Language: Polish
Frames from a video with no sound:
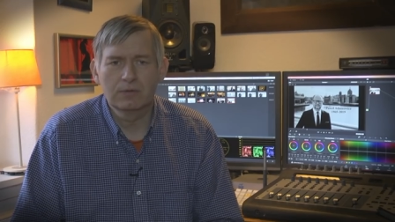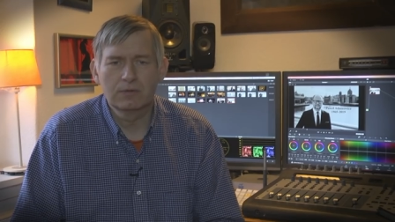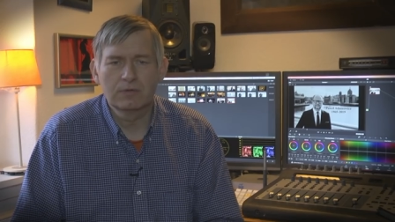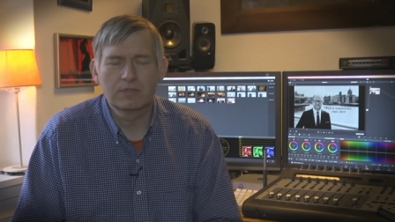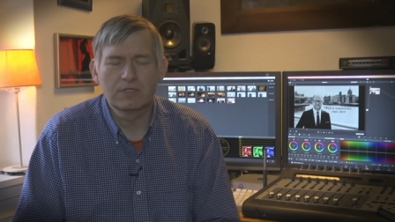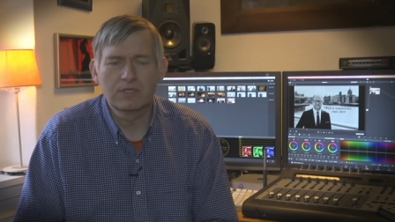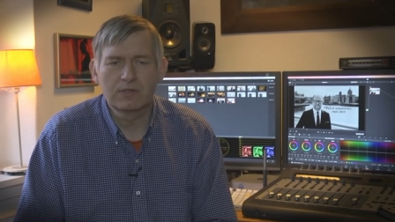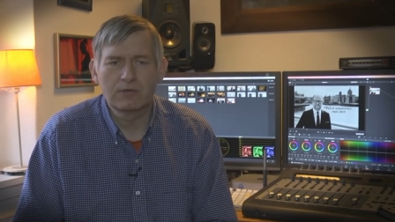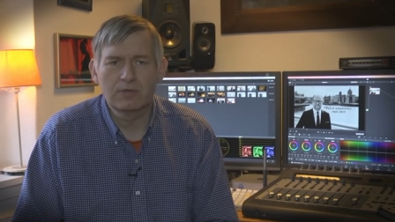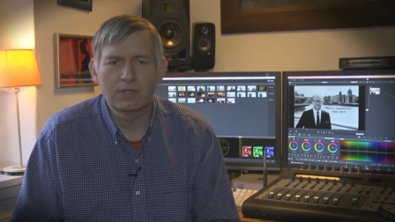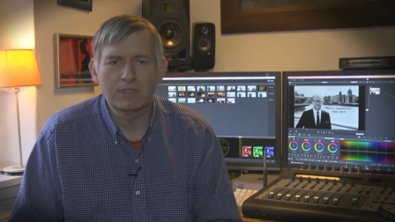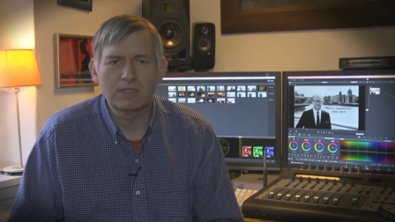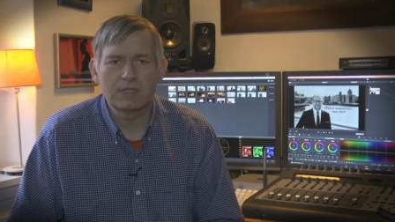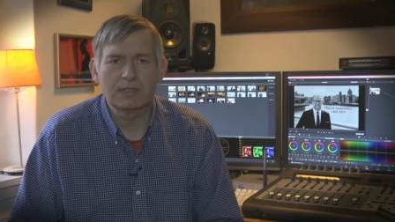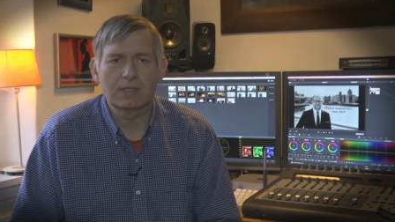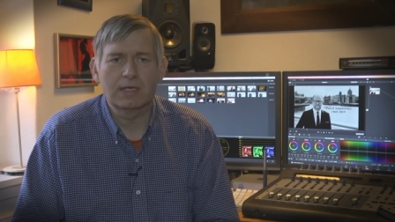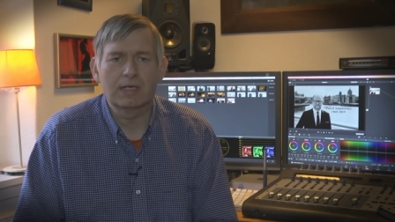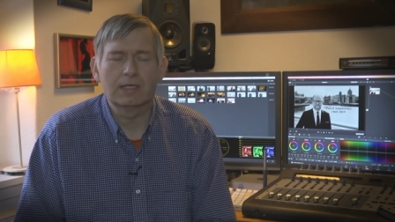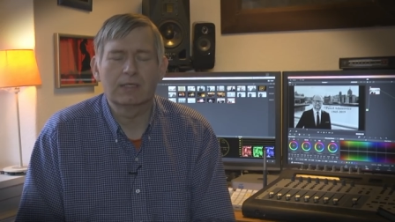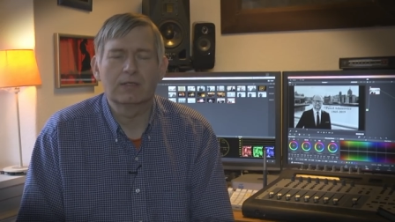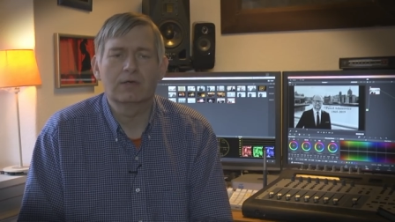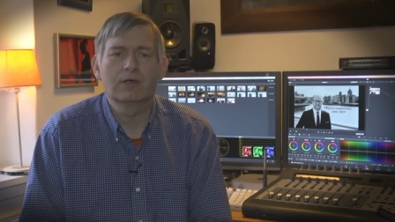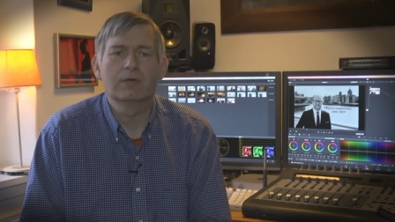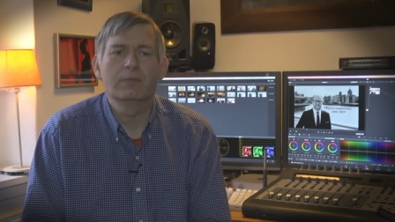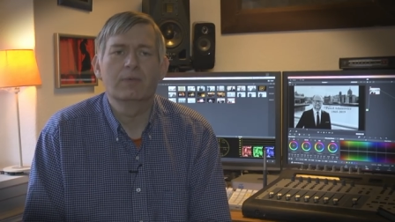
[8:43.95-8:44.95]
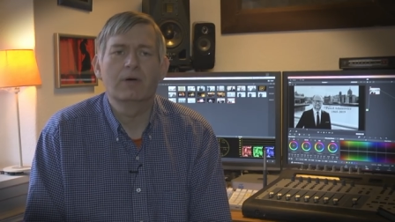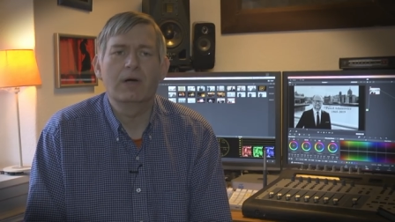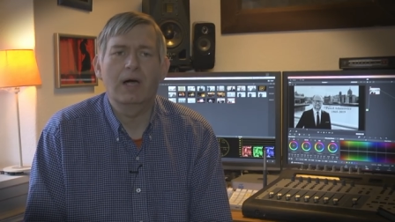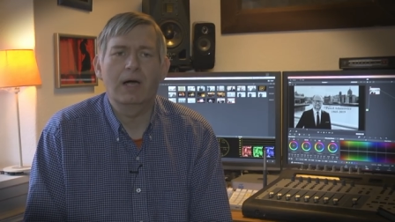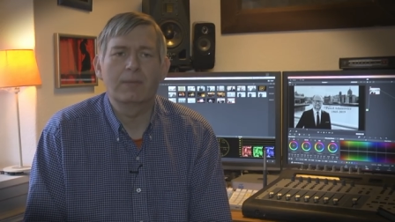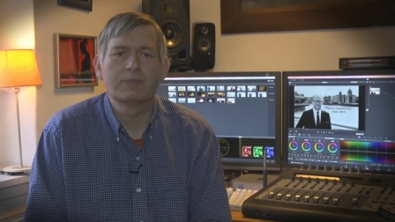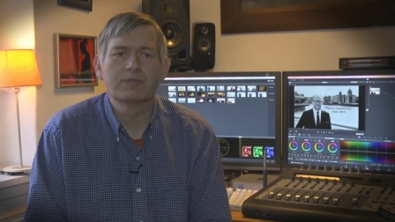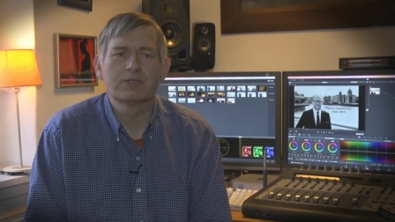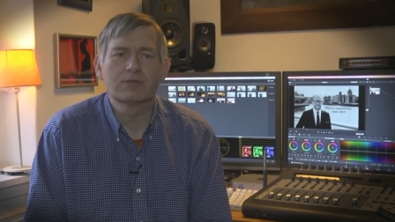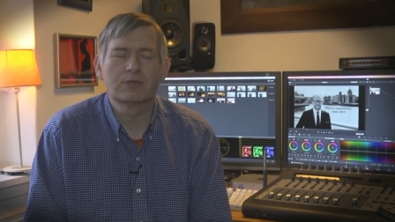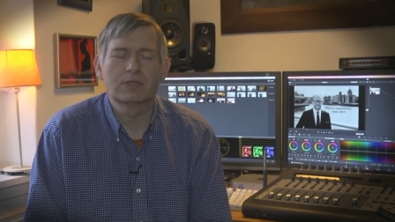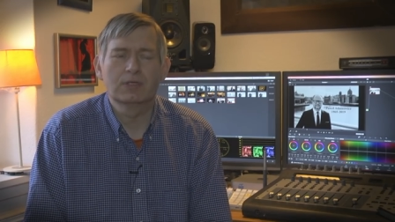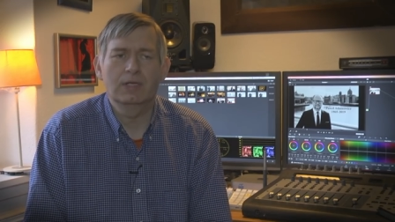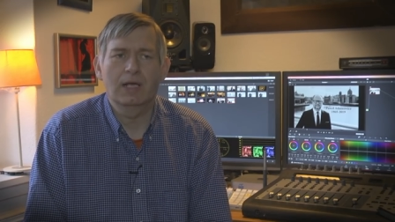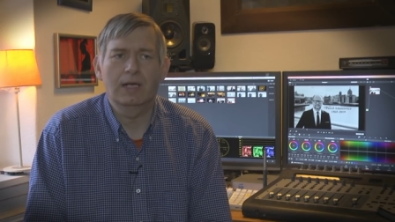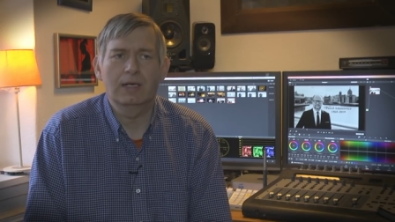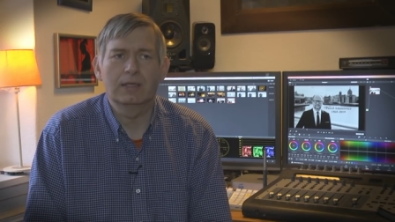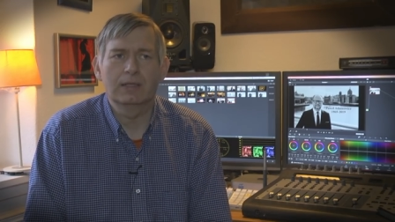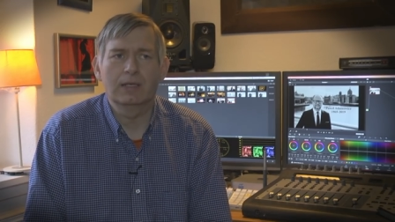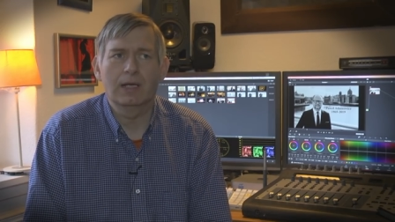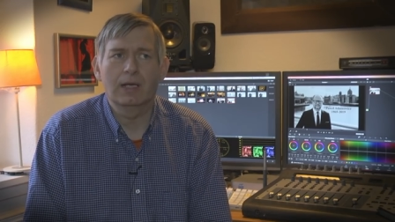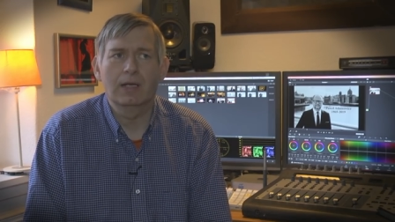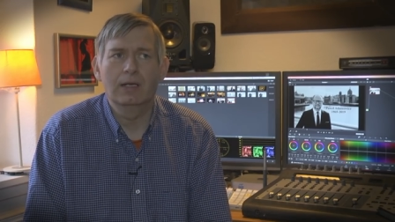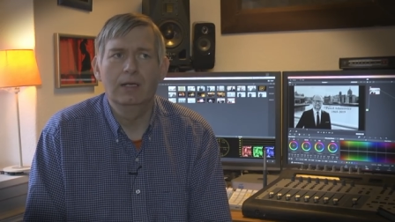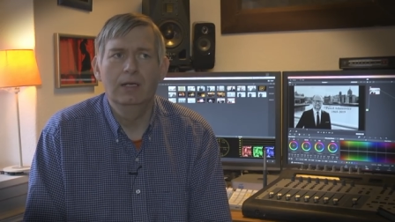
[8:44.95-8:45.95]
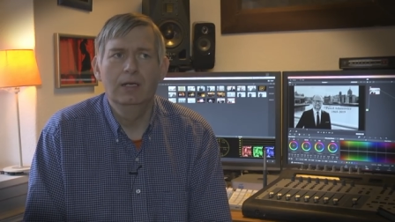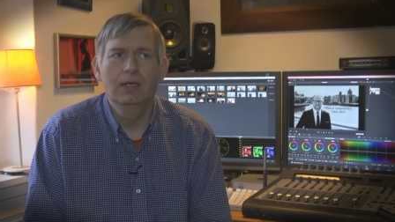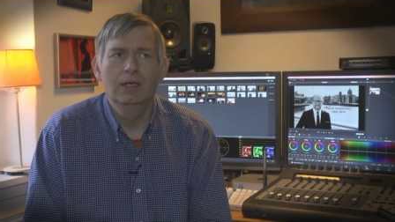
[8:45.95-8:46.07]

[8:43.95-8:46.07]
Sytuacja taka trochę była absurdalna.